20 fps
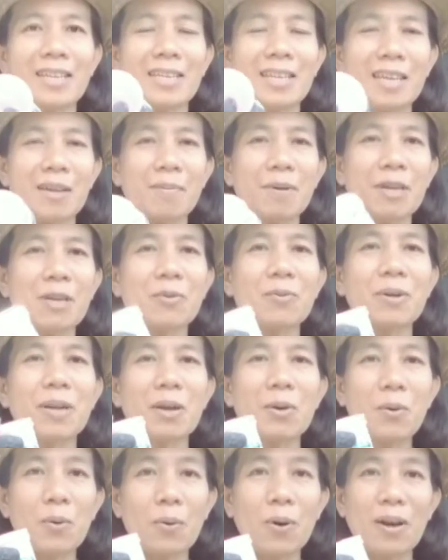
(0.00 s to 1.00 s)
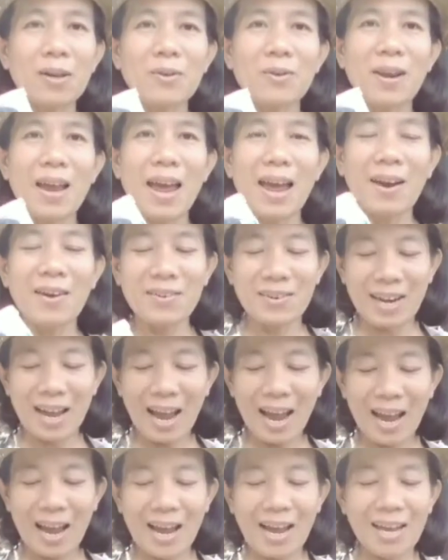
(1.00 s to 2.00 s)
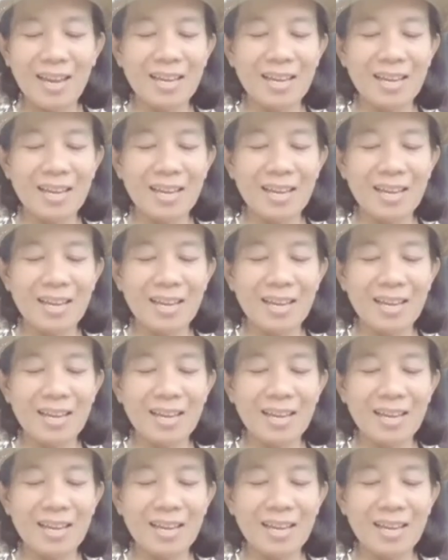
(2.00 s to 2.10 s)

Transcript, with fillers: ที่มีอยู่ในครัวอยู่แล้วนะคะ